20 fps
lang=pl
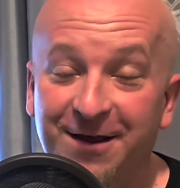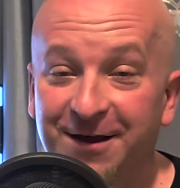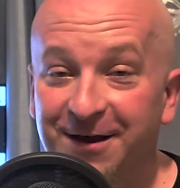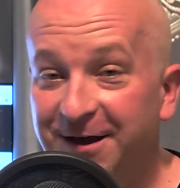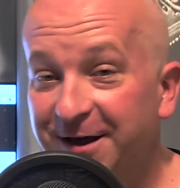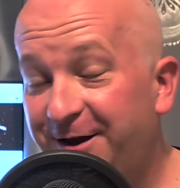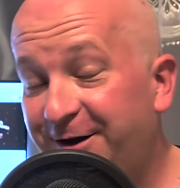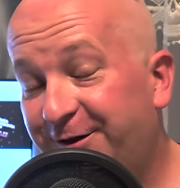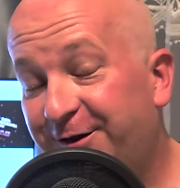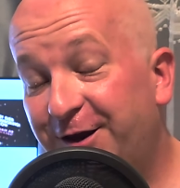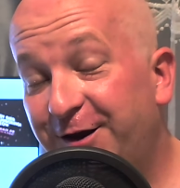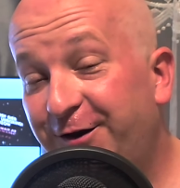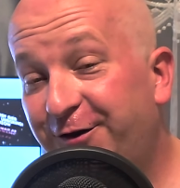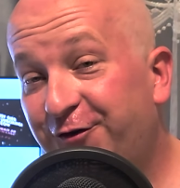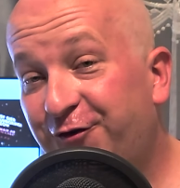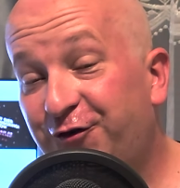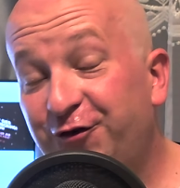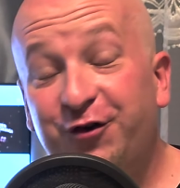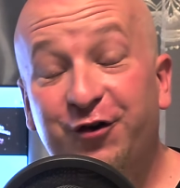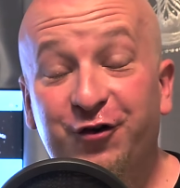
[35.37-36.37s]
RTX
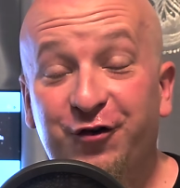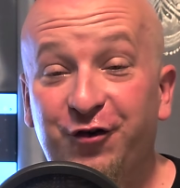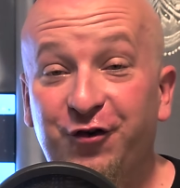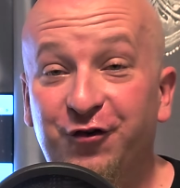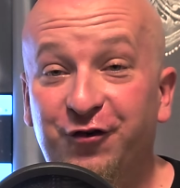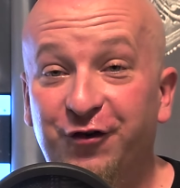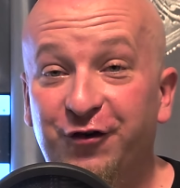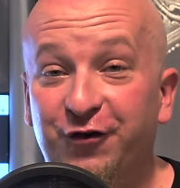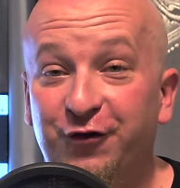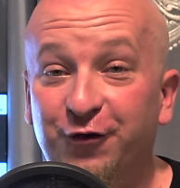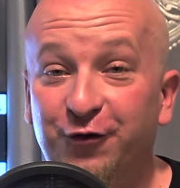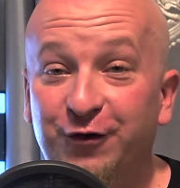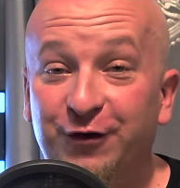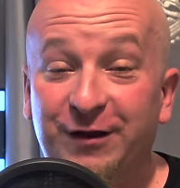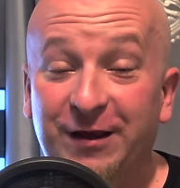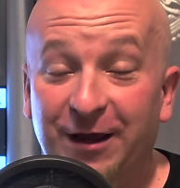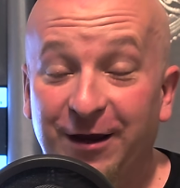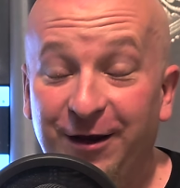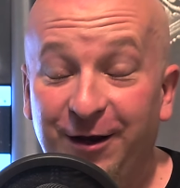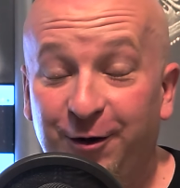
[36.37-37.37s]
3060
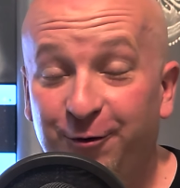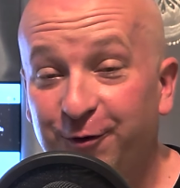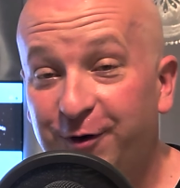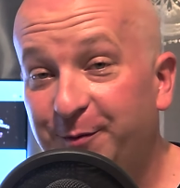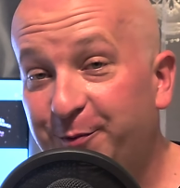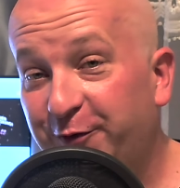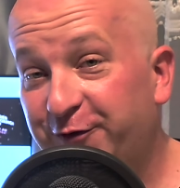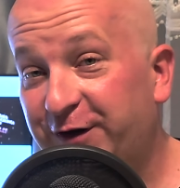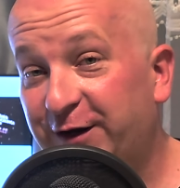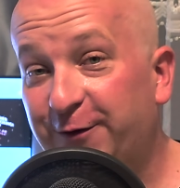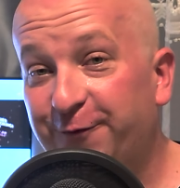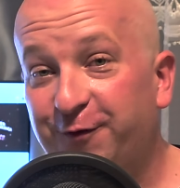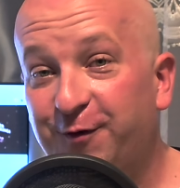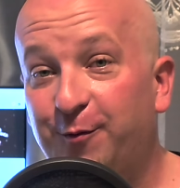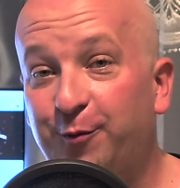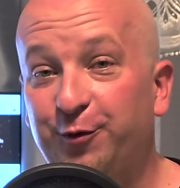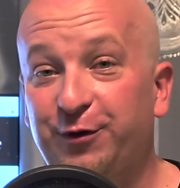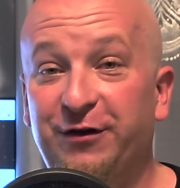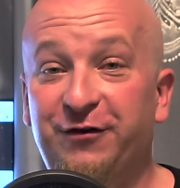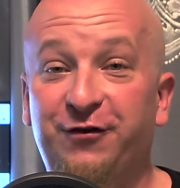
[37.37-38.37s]
Ti, który posiadam w
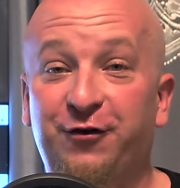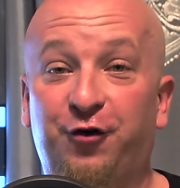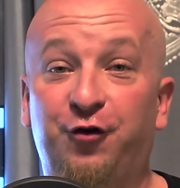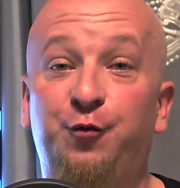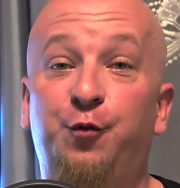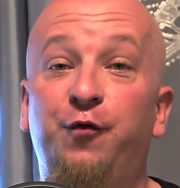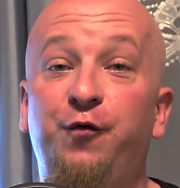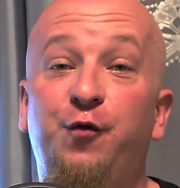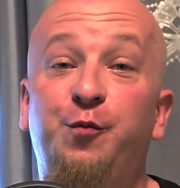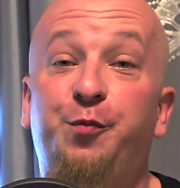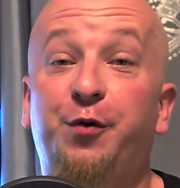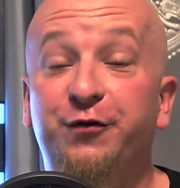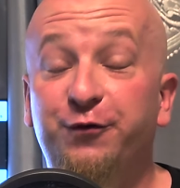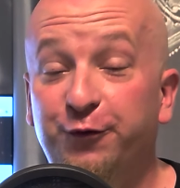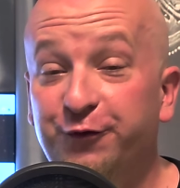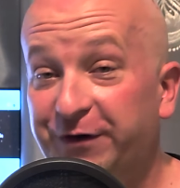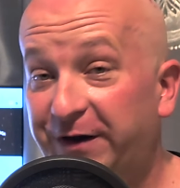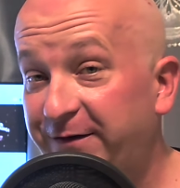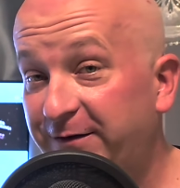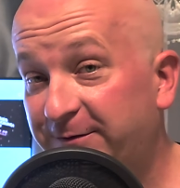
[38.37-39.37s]
komputerze, odmówił
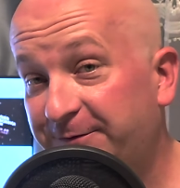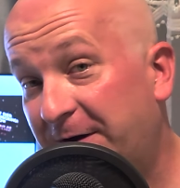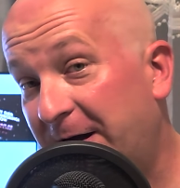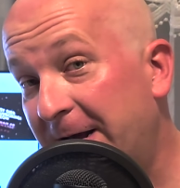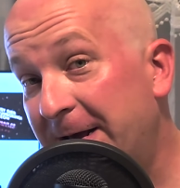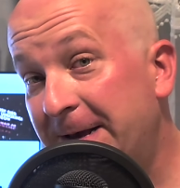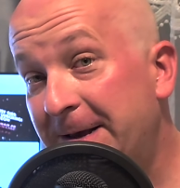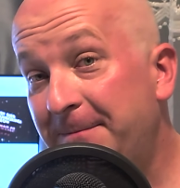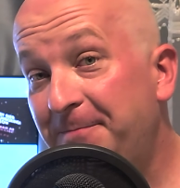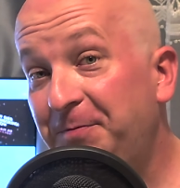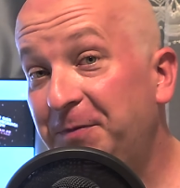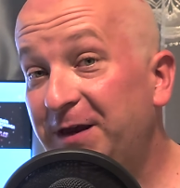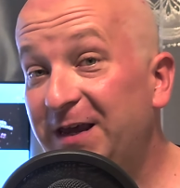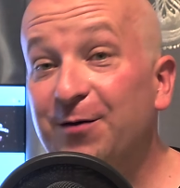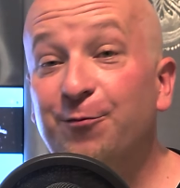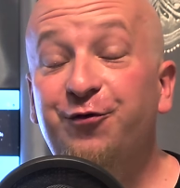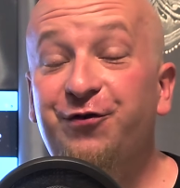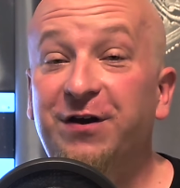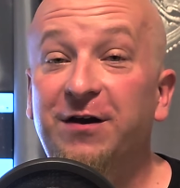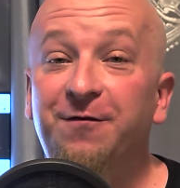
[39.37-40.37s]
posłuszeństwa i
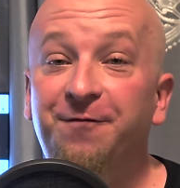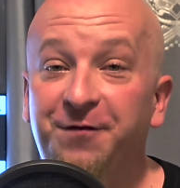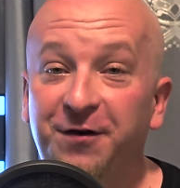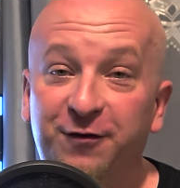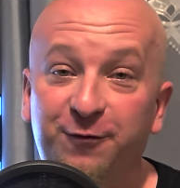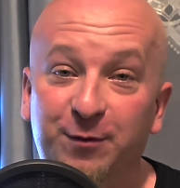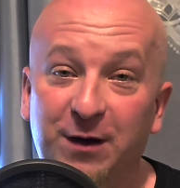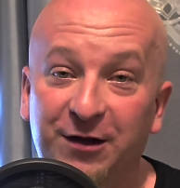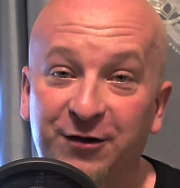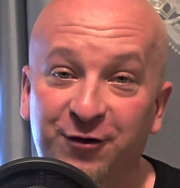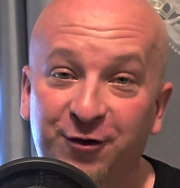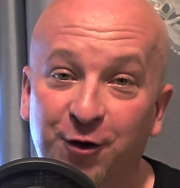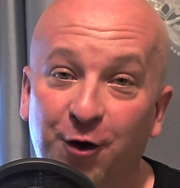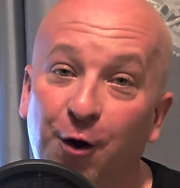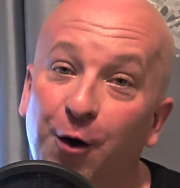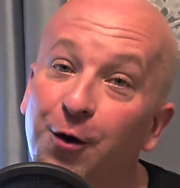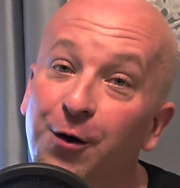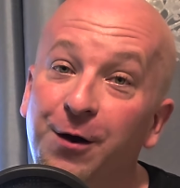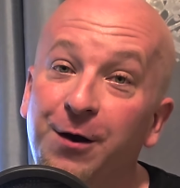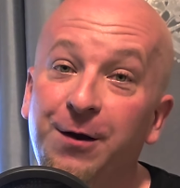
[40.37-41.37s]
musiałem wysłać
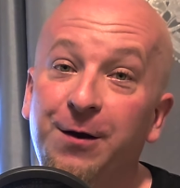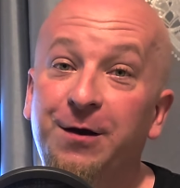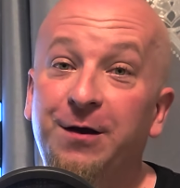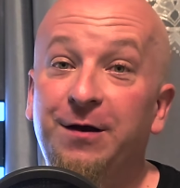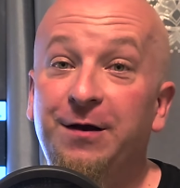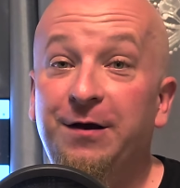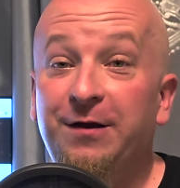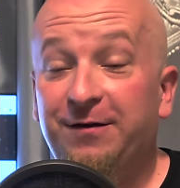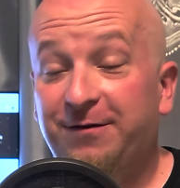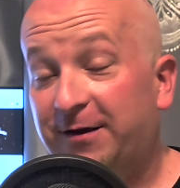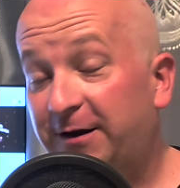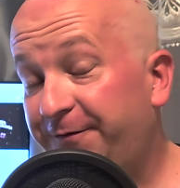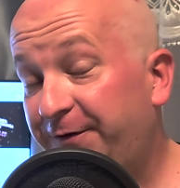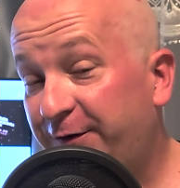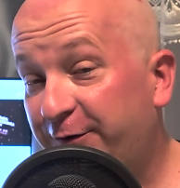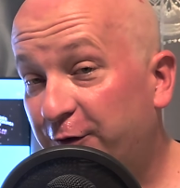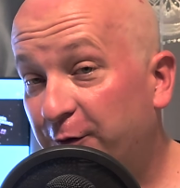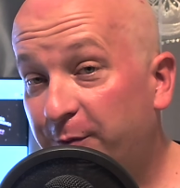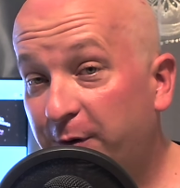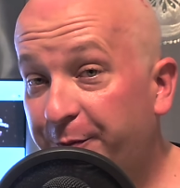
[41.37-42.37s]
do
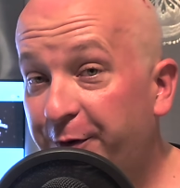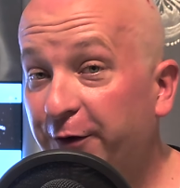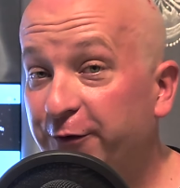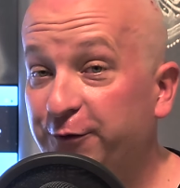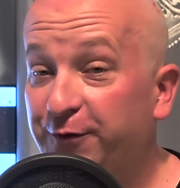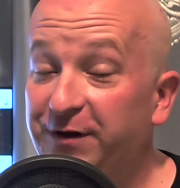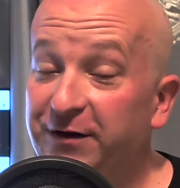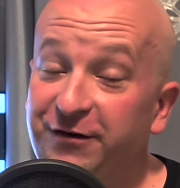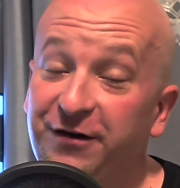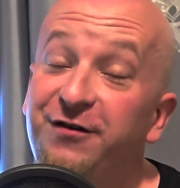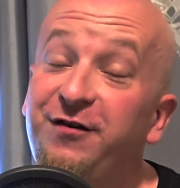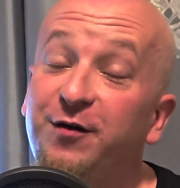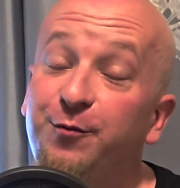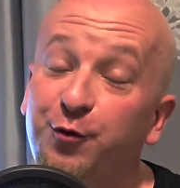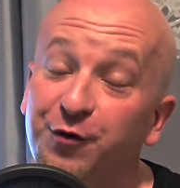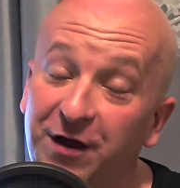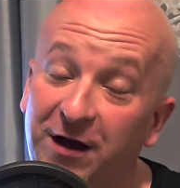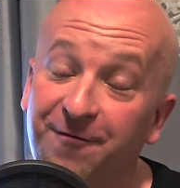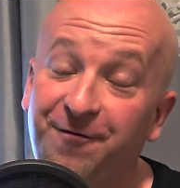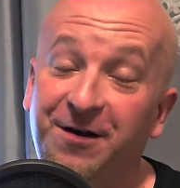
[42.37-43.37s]
serwisu, po prostu. Na szczęście
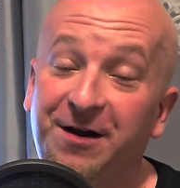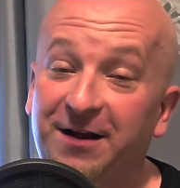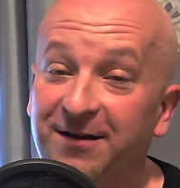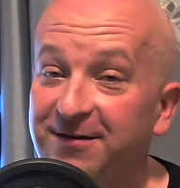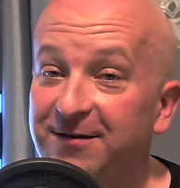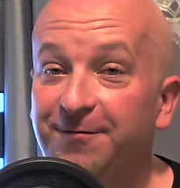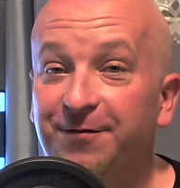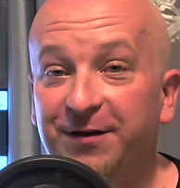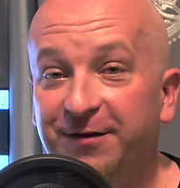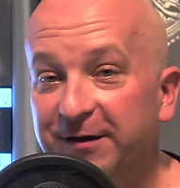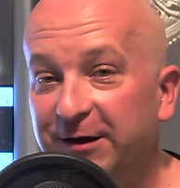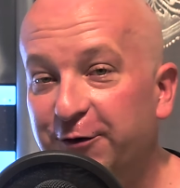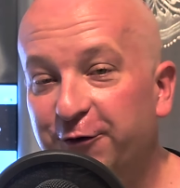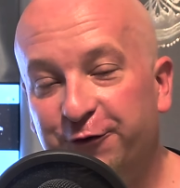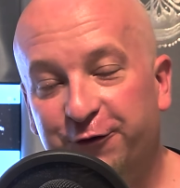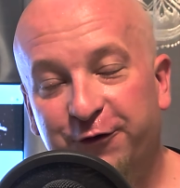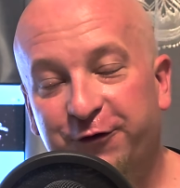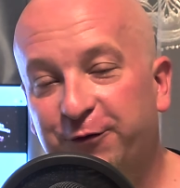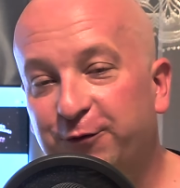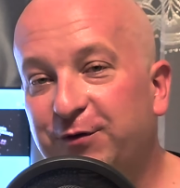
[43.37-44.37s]
było na gwarancji, więc jakoś
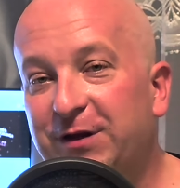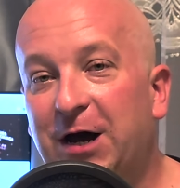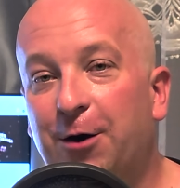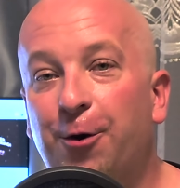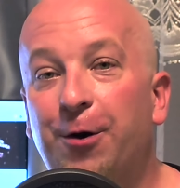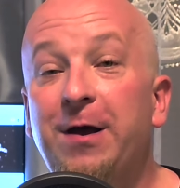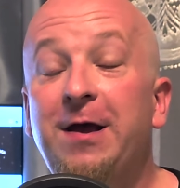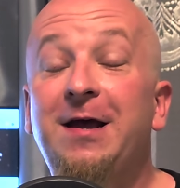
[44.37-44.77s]
to się udało.